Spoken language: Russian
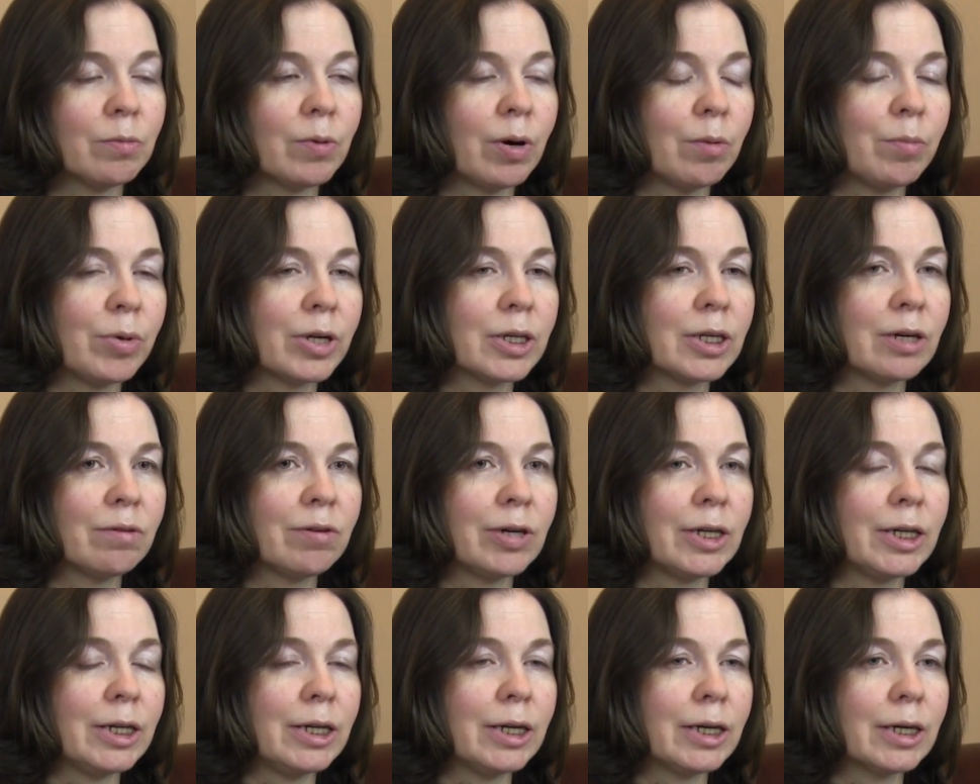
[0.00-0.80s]

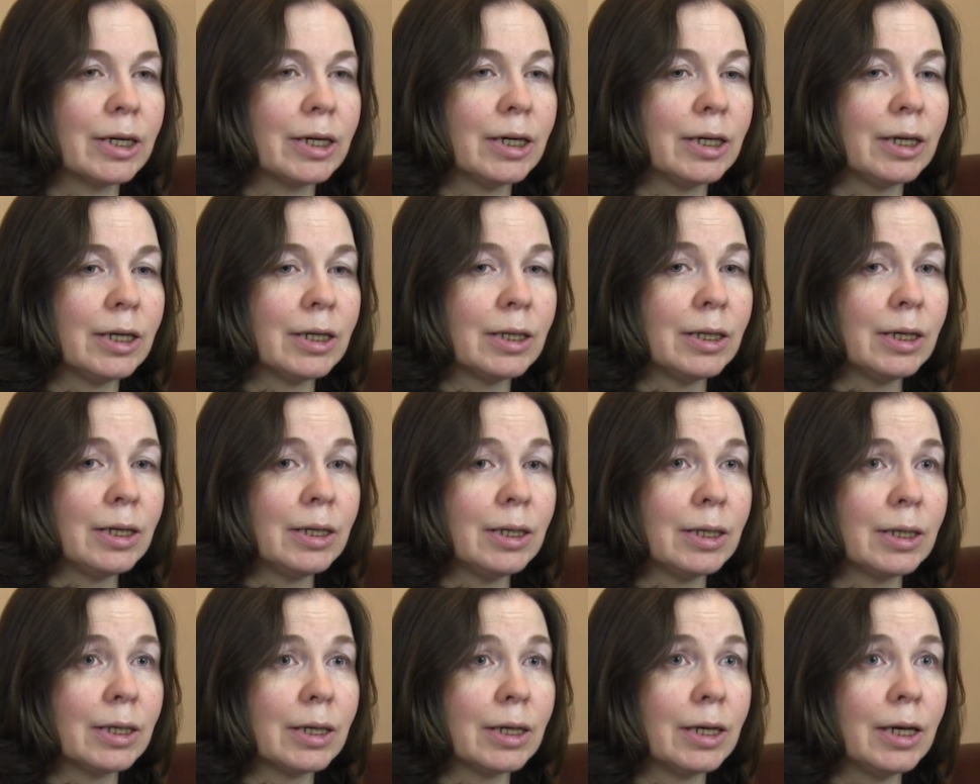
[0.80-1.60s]
образовательной
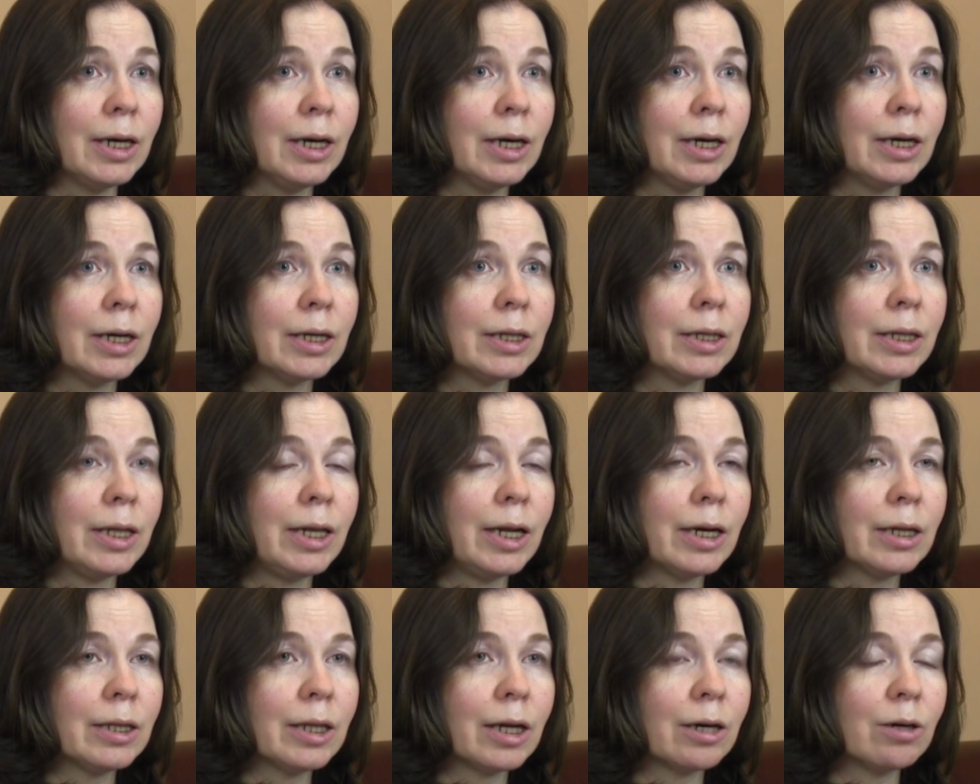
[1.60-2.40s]
организации,
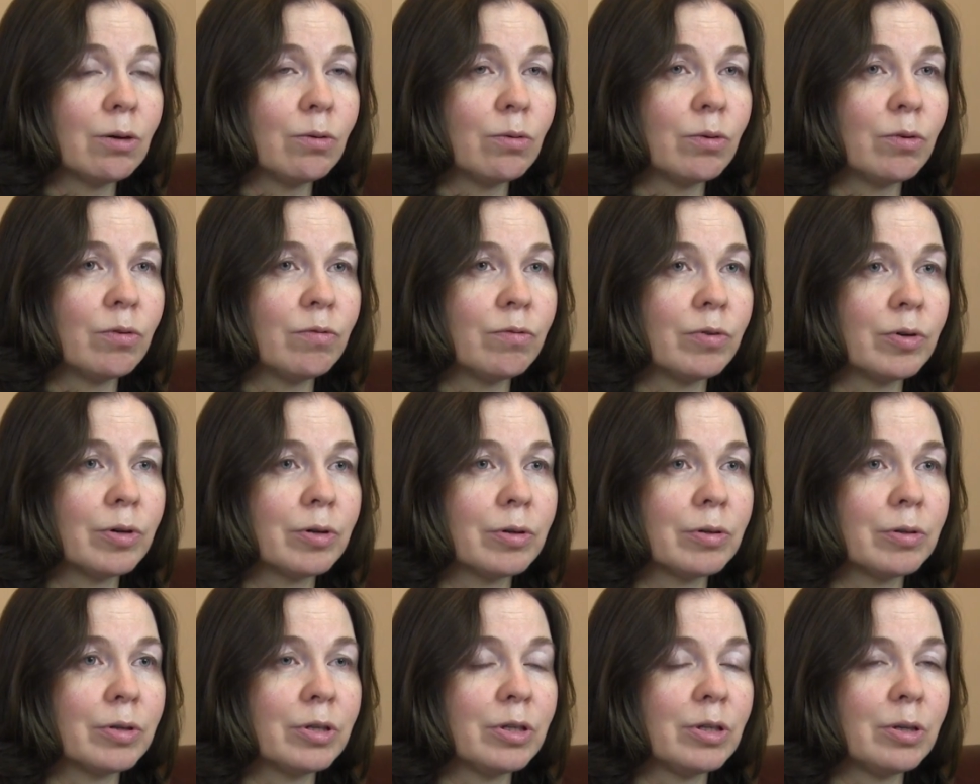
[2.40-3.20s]
для
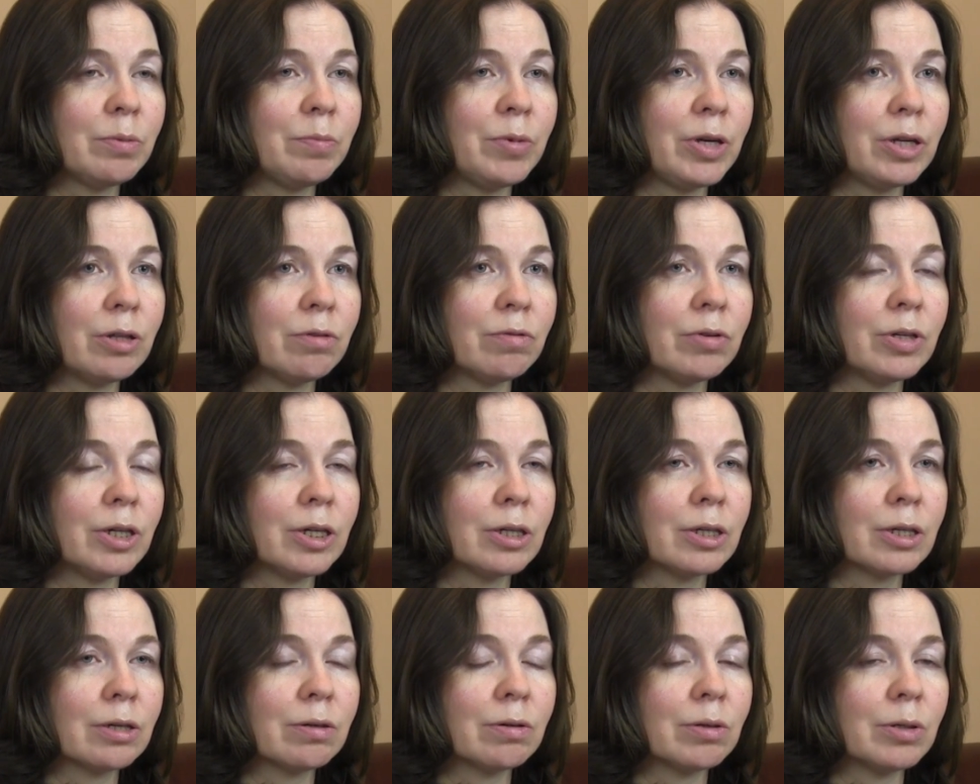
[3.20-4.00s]
такого семейного
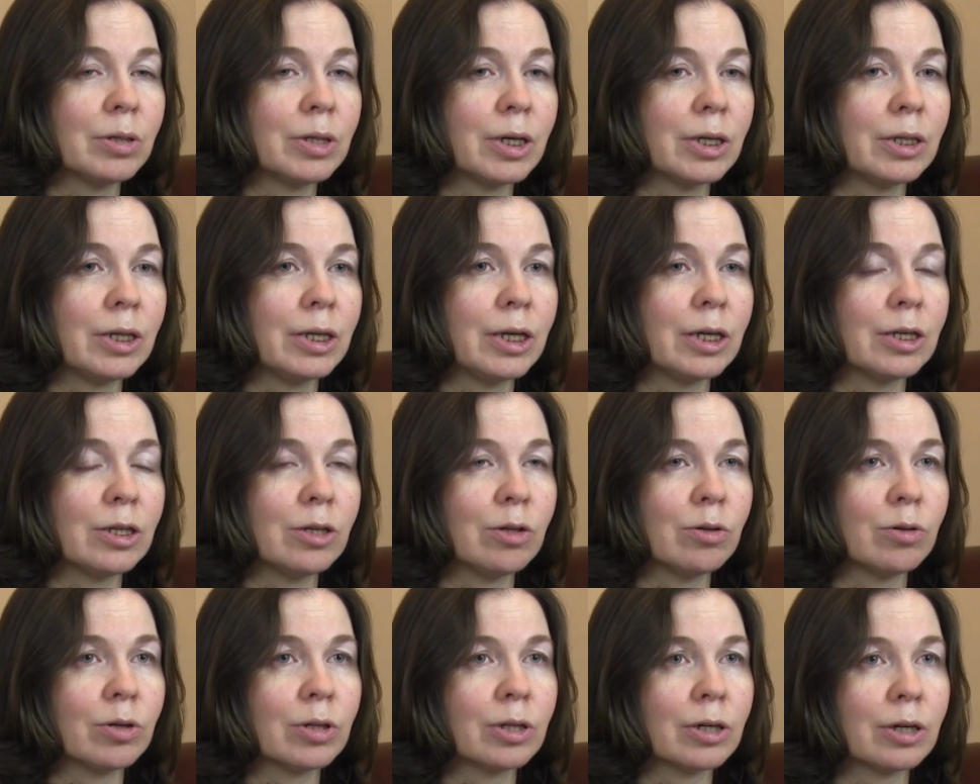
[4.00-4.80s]
детского сада,
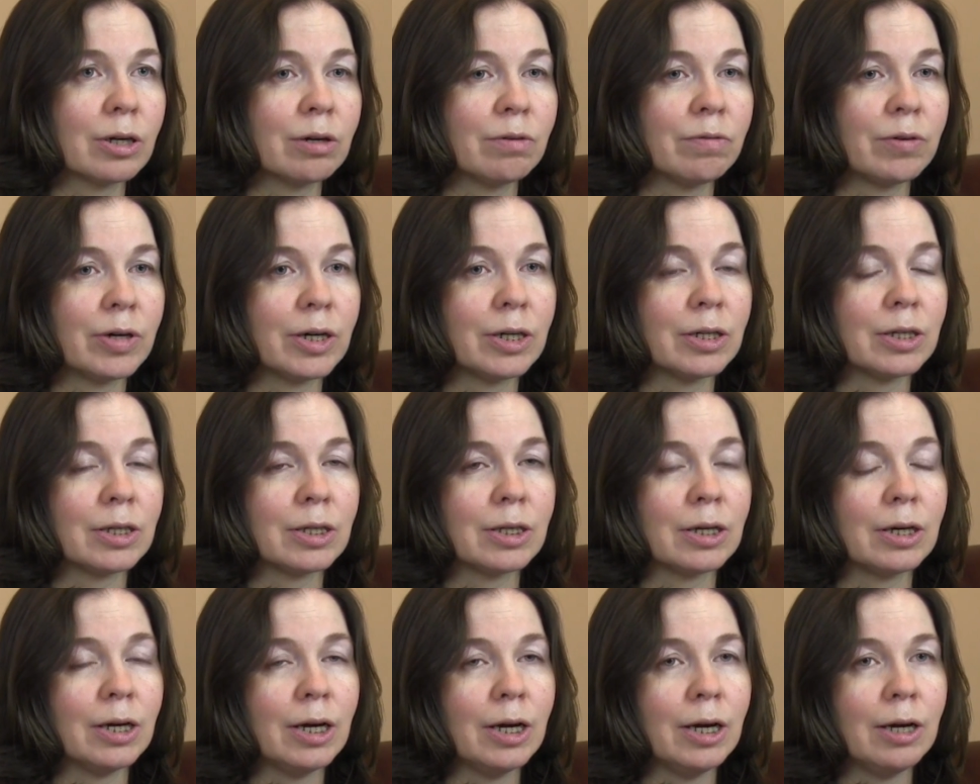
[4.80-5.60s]
если он
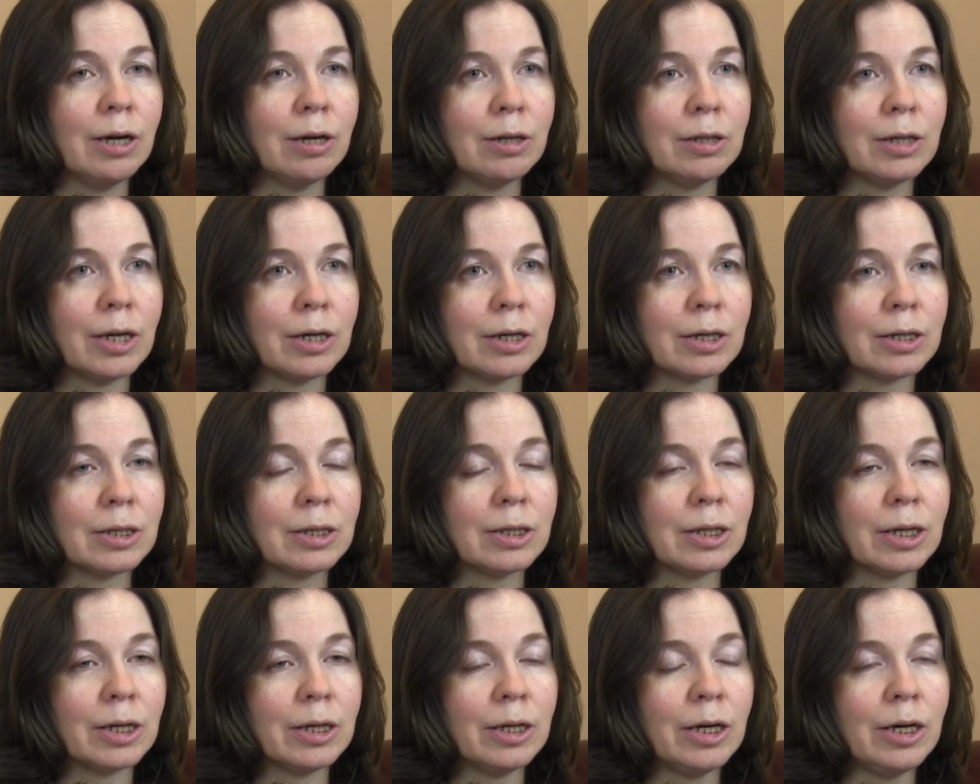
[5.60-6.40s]
открывается на
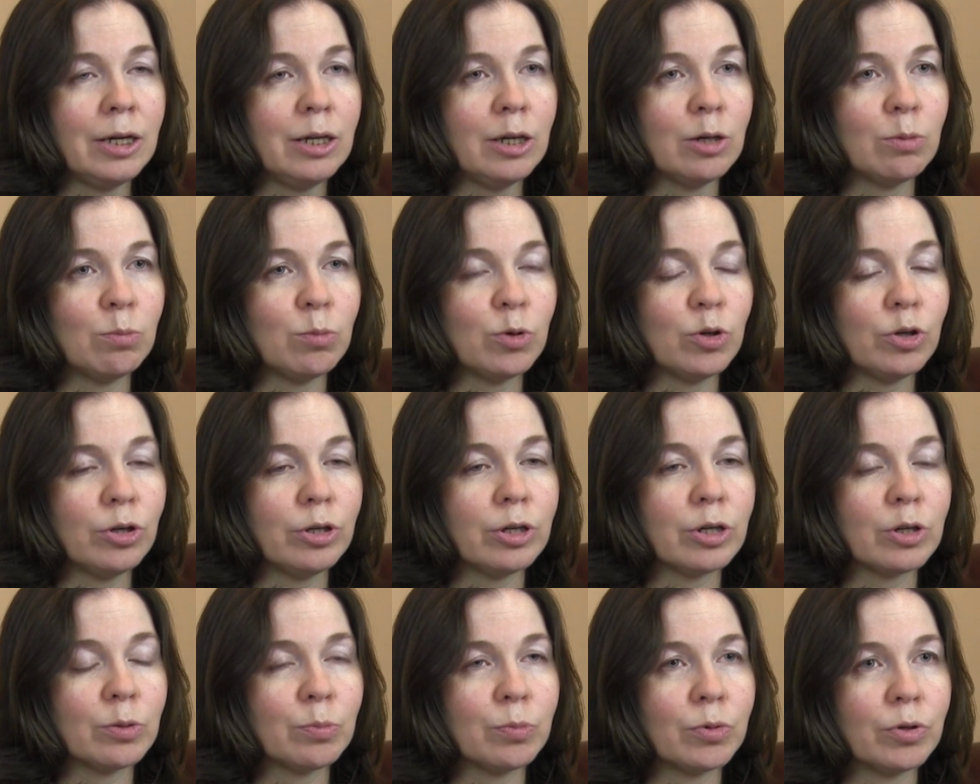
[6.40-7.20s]
расстоянии,
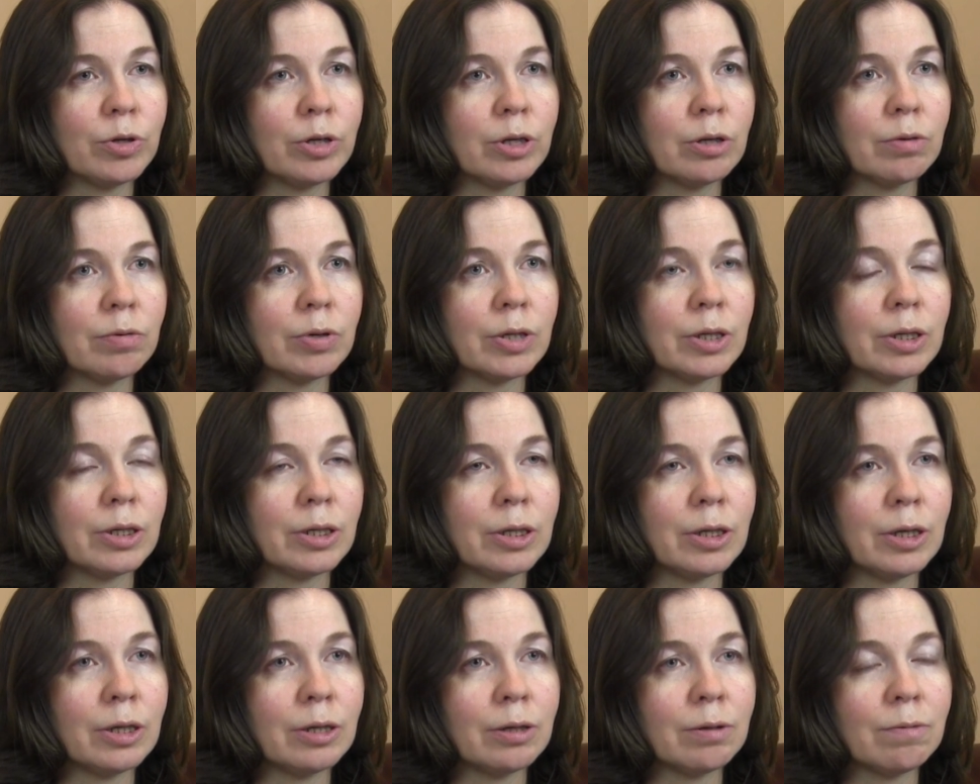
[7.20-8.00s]
можно
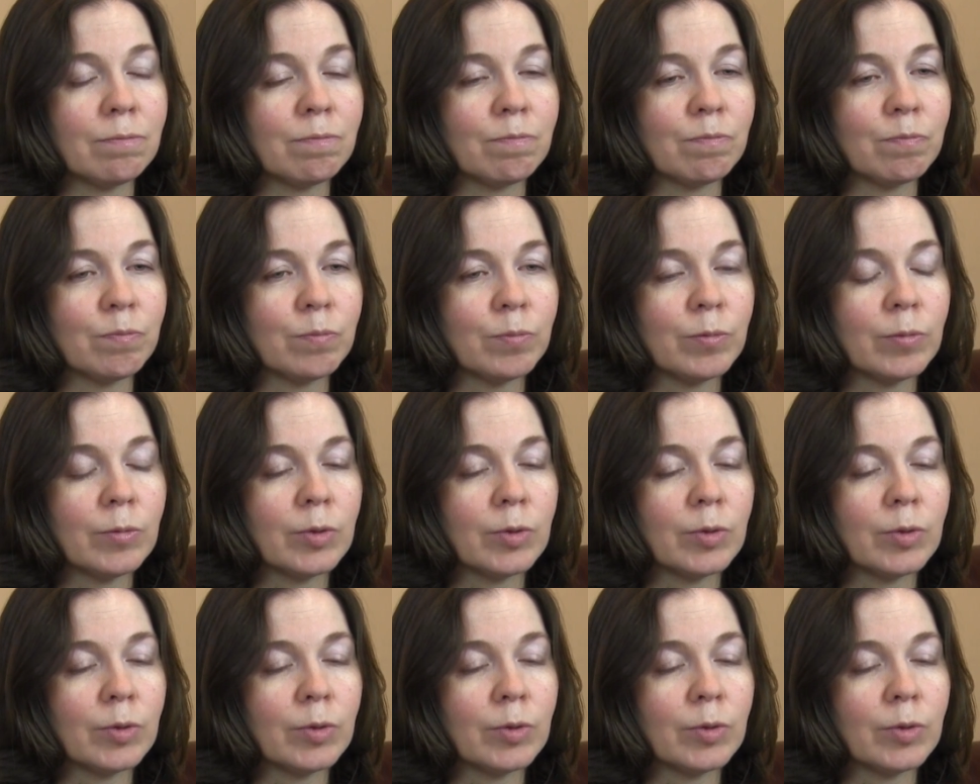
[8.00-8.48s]
использовать и